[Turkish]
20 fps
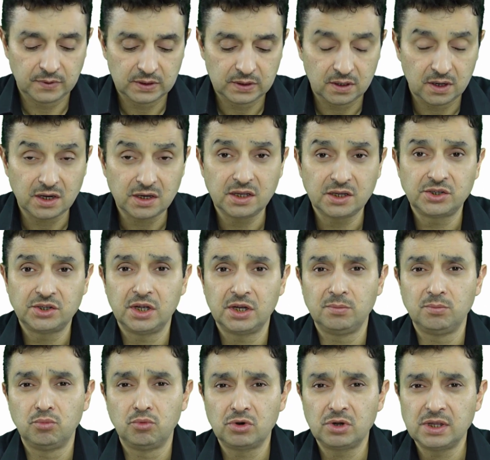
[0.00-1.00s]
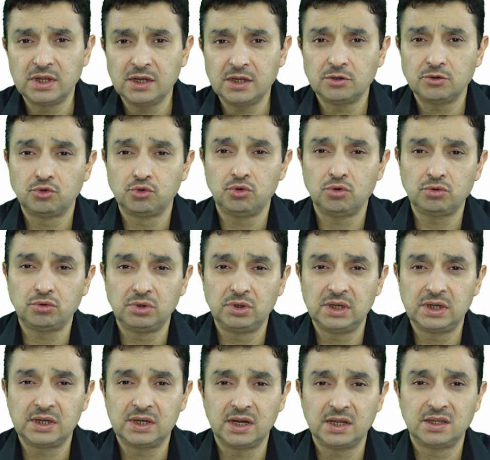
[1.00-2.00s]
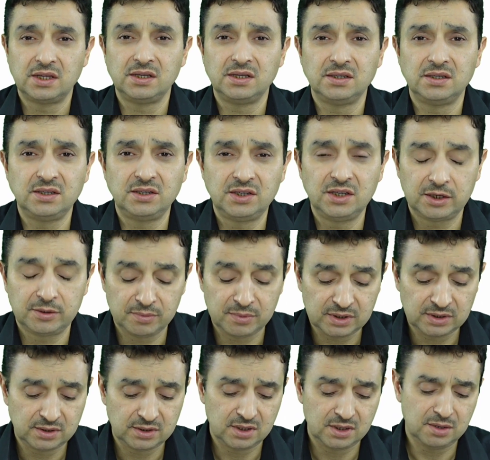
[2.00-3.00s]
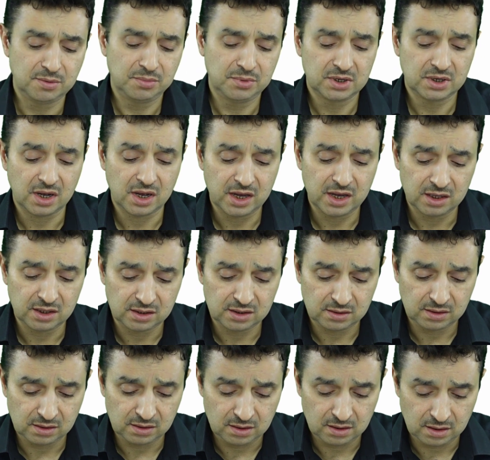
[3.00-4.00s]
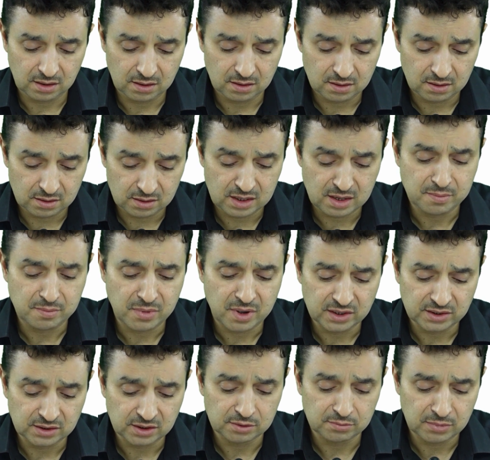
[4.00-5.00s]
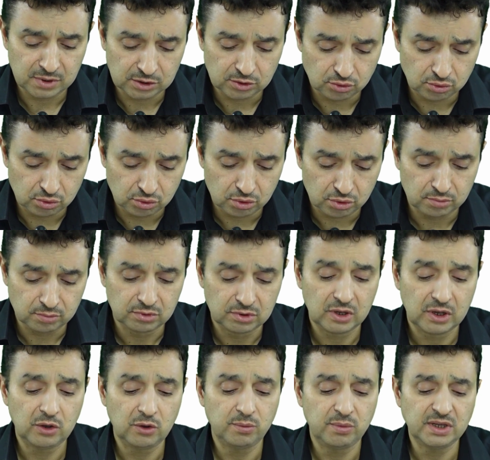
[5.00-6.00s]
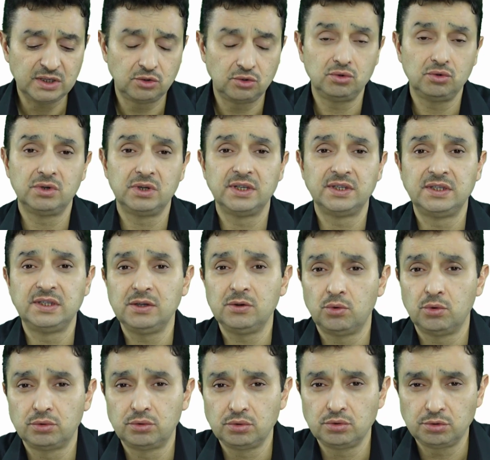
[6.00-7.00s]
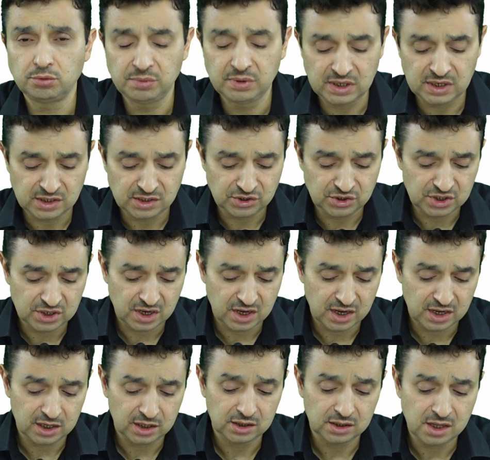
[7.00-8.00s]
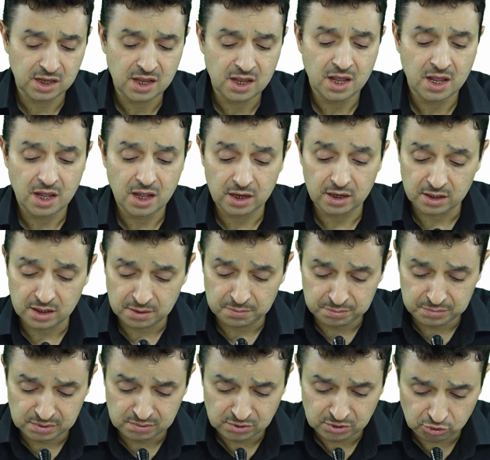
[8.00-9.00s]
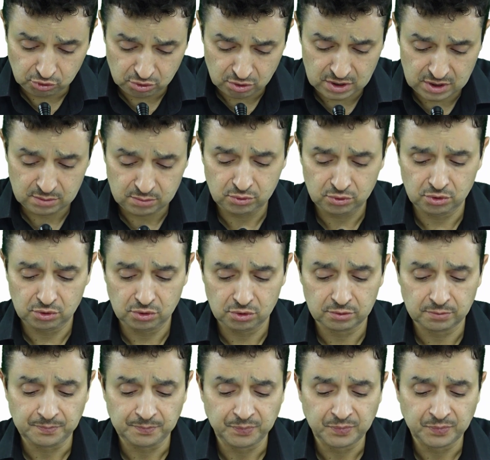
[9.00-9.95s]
Kardeşlerim burada çok dikkatinizi çekmek istediğim bir ayetten bahsetmek istiyorum. Tevbe suresi 31. ayette Rabbimiz şöyle buyuruyor.